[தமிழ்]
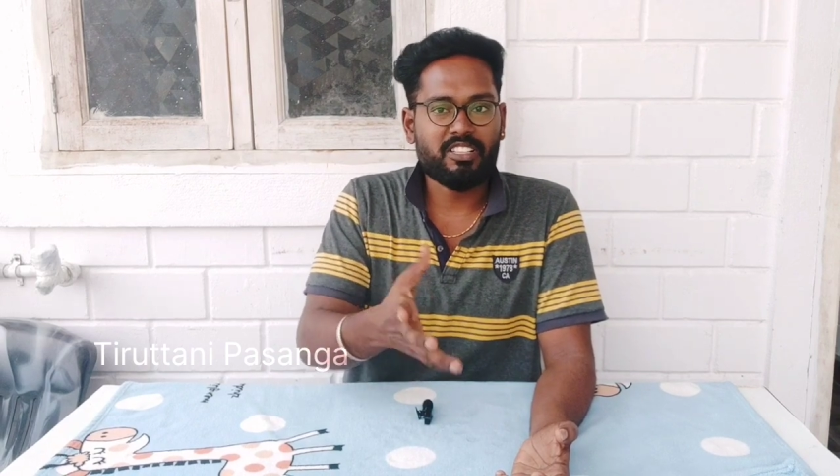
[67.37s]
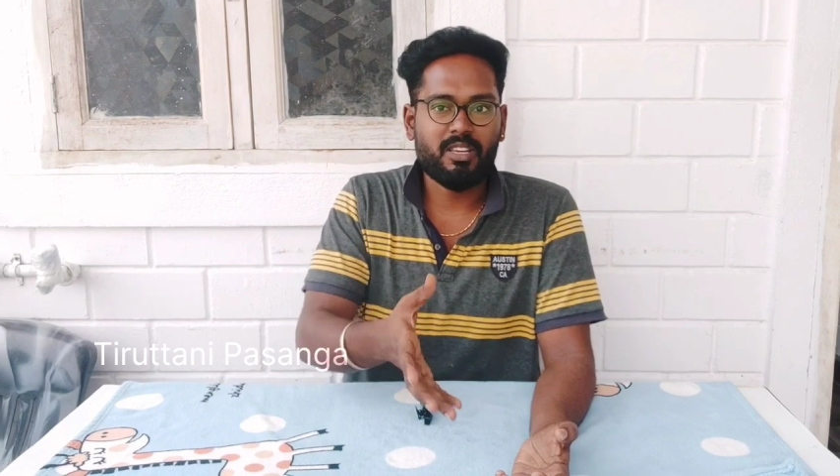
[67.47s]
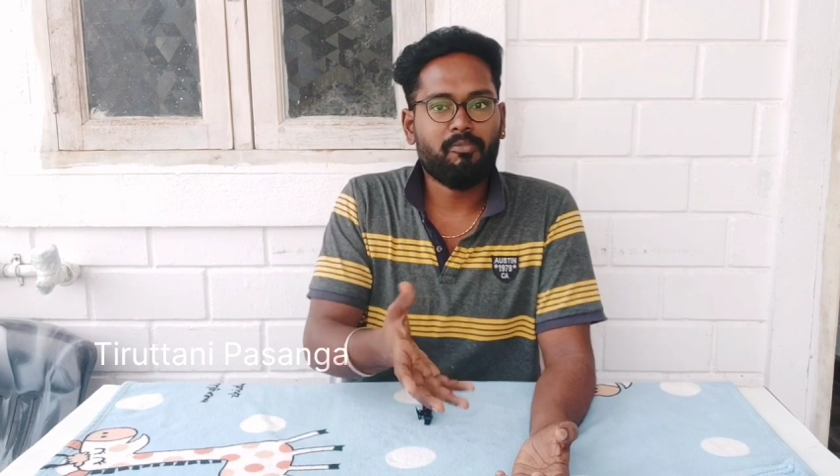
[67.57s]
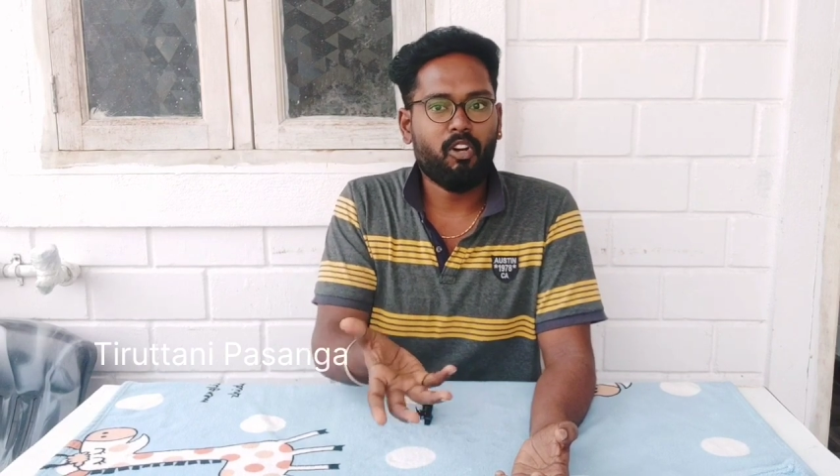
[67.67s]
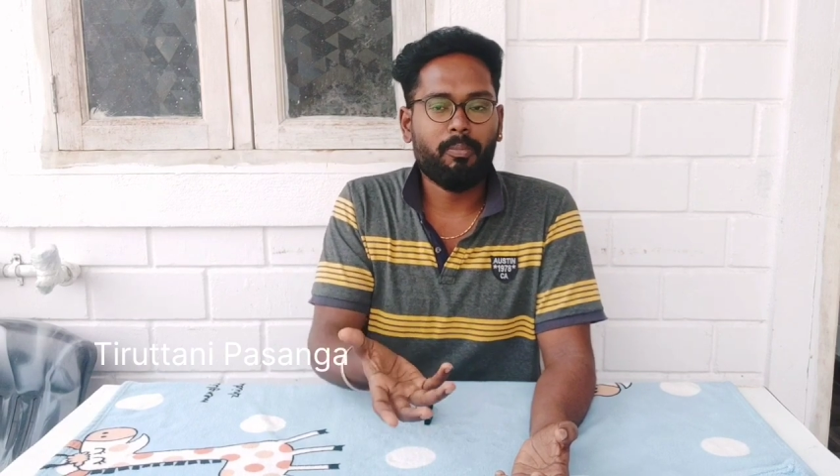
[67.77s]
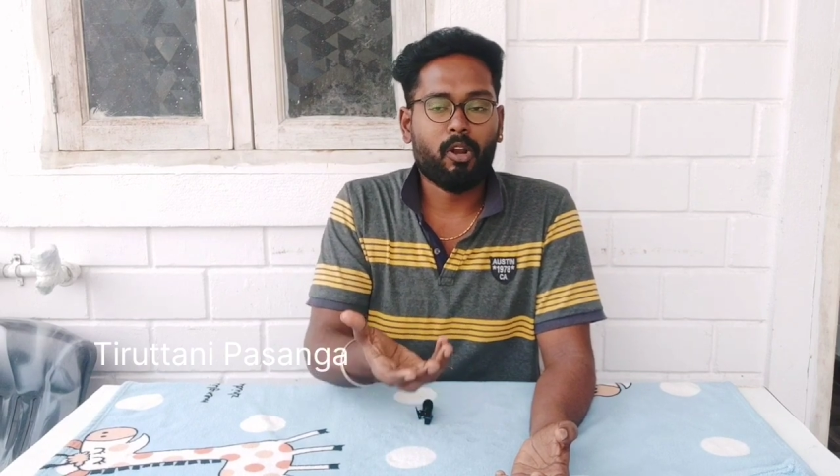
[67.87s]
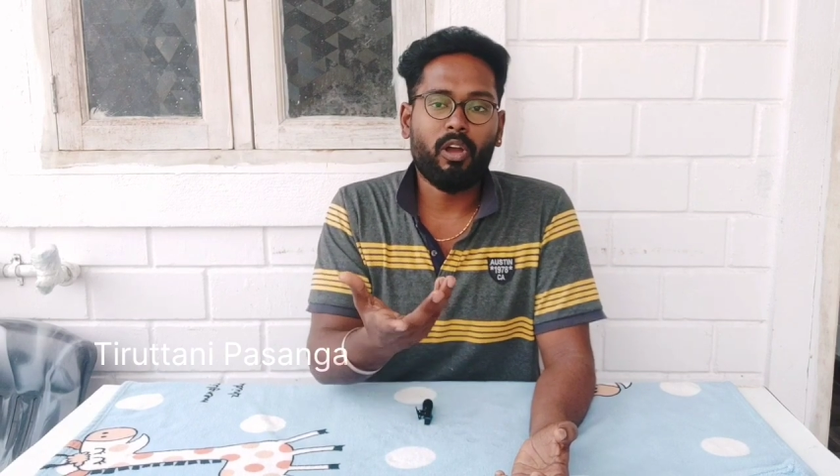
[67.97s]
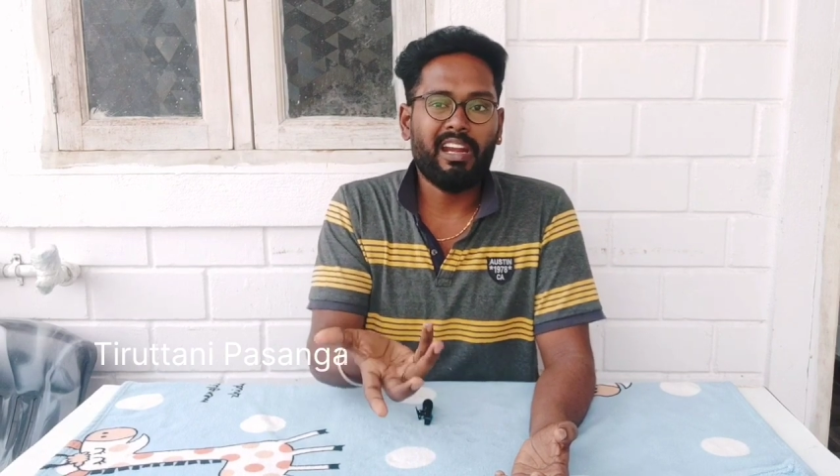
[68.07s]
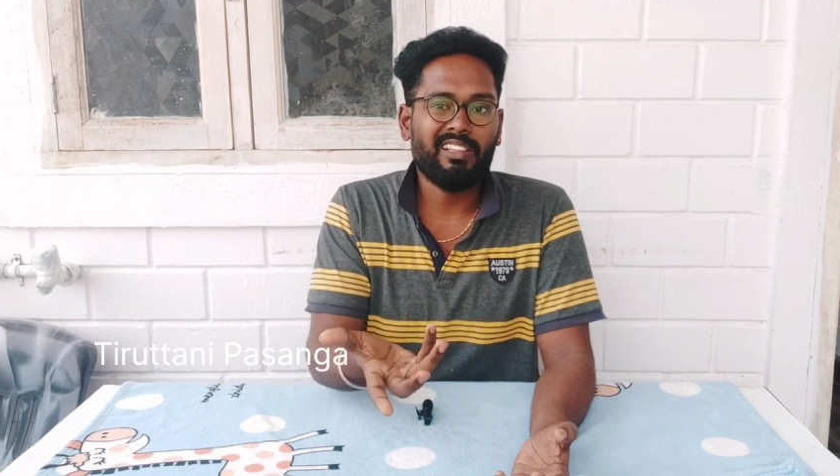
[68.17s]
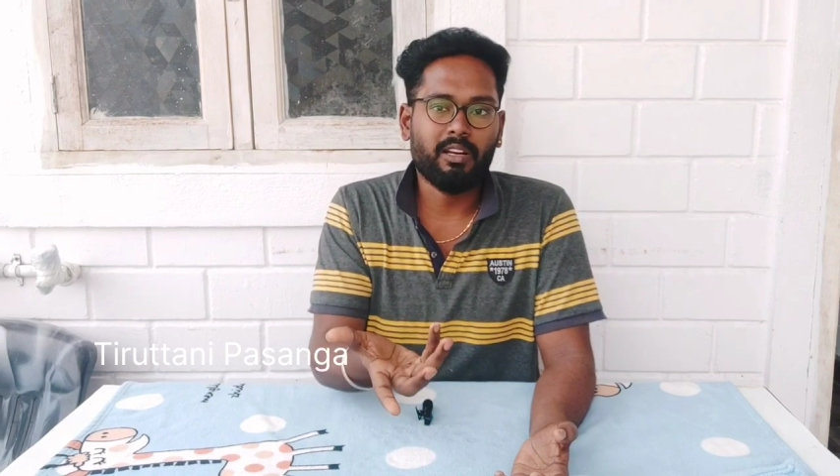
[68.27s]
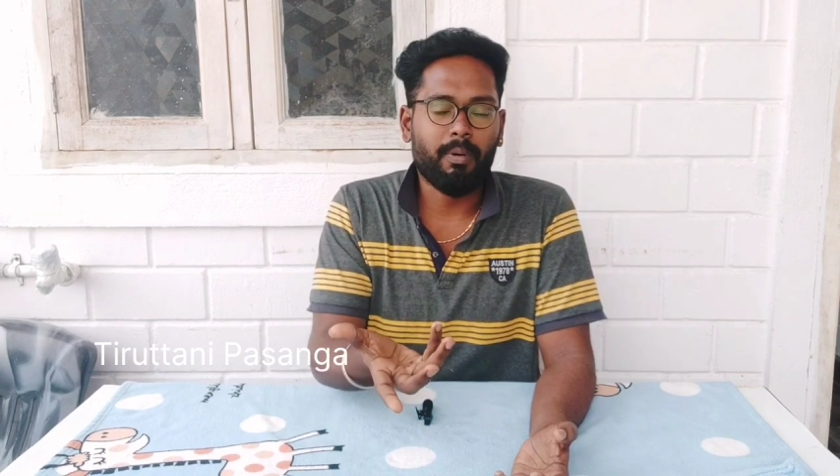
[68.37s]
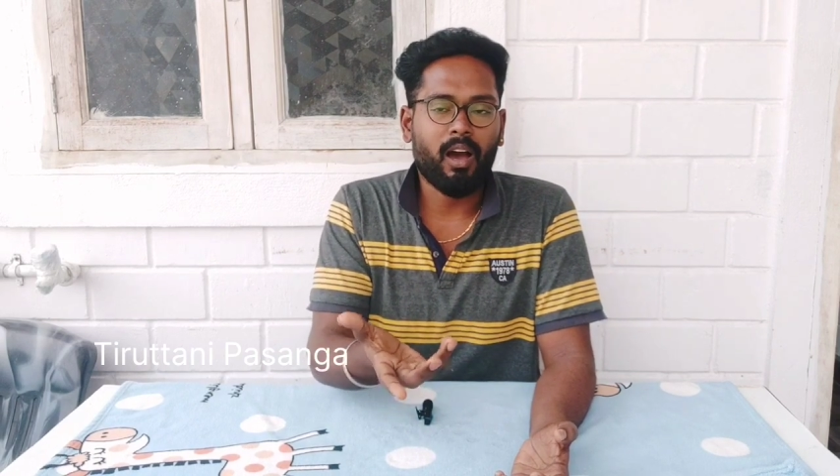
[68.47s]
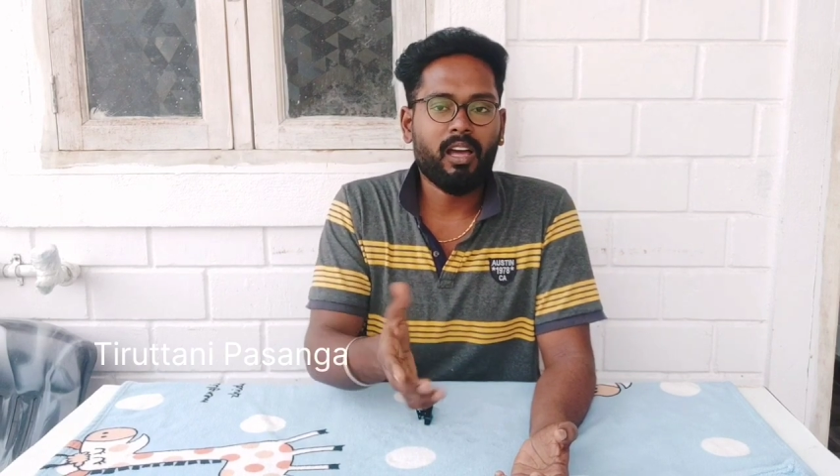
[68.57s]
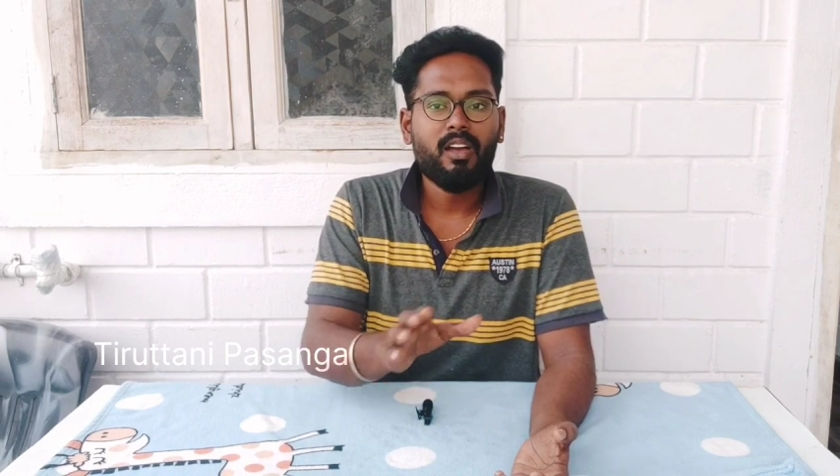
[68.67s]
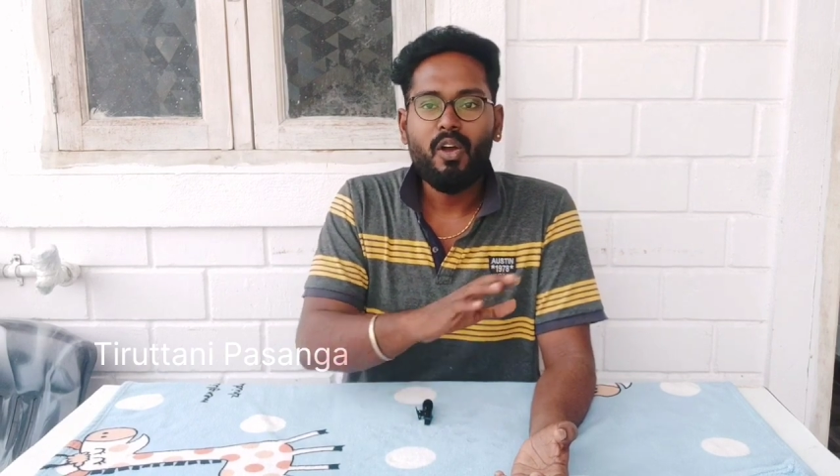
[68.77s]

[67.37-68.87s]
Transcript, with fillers: ஃபர்ஸ்ட் டைம் ஃபாலோ பண்றவங்க எடுத்திருப்பாங்க